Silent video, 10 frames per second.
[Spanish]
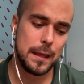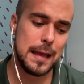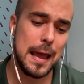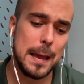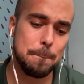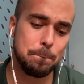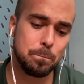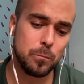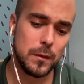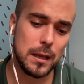¿Qué,
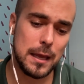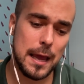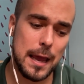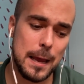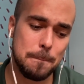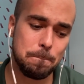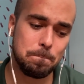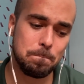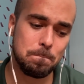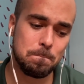qué,
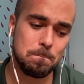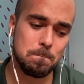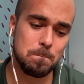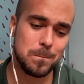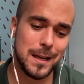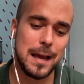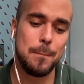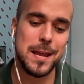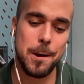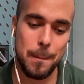qué
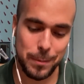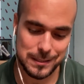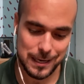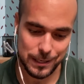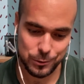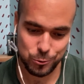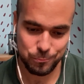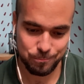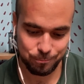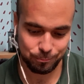me lleva a pensar esto?
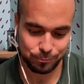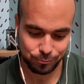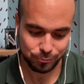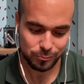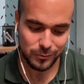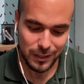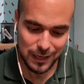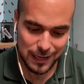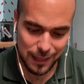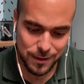La